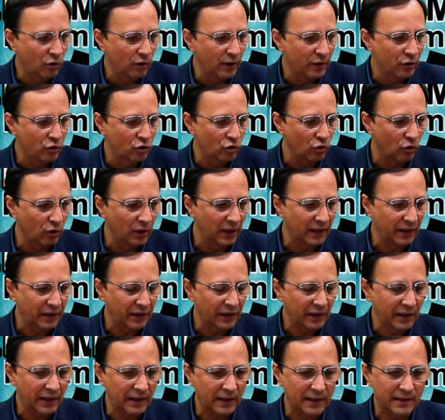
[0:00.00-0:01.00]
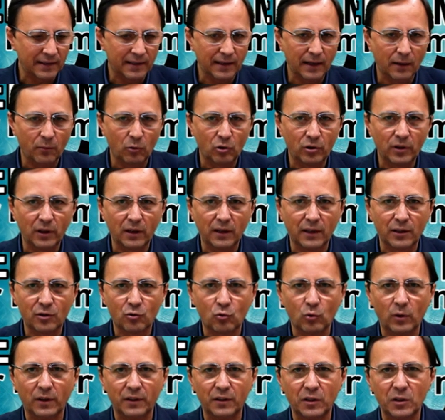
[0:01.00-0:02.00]
Angiola che ringraziamo della
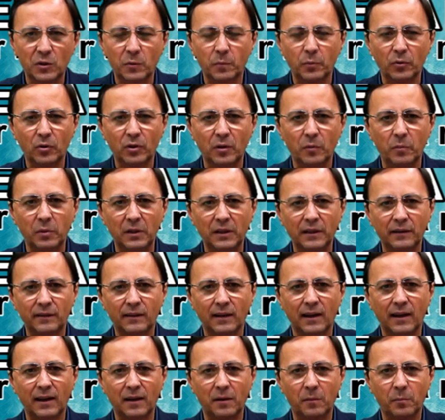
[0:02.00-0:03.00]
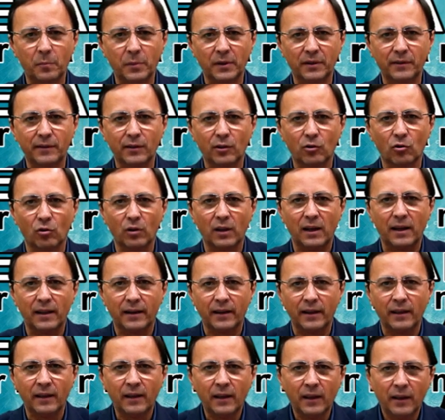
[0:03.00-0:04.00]
sua disponibilità, in
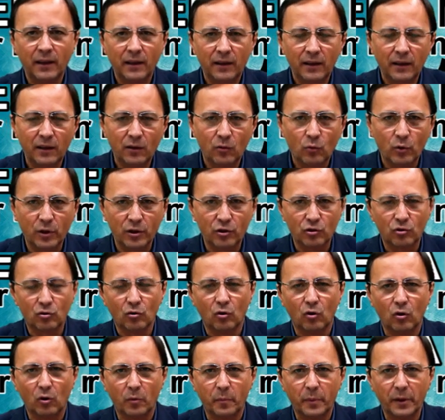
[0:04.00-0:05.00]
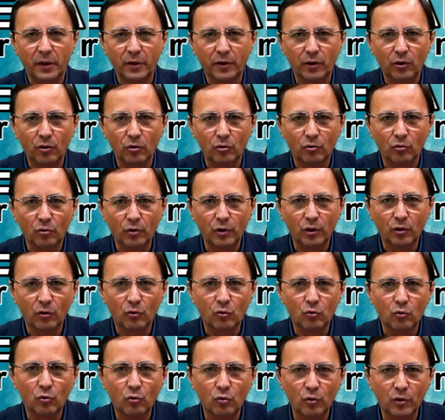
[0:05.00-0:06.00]
particolare in questo periodo in
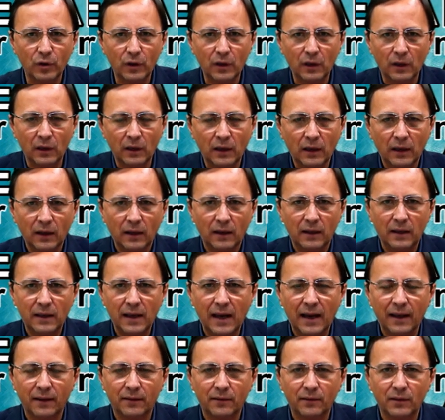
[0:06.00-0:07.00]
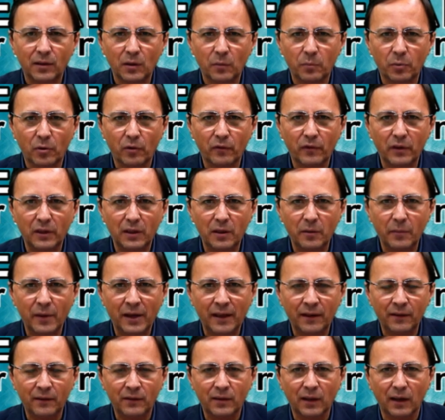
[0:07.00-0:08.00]
cui gli atti, i
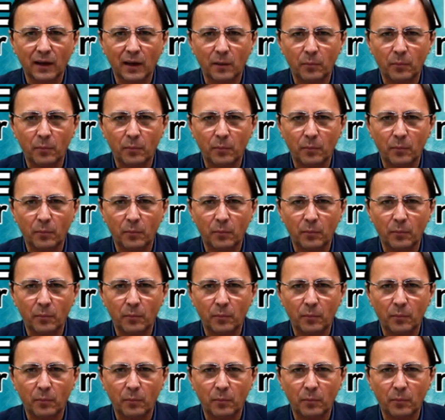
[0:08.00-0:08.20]
provvedimenti e la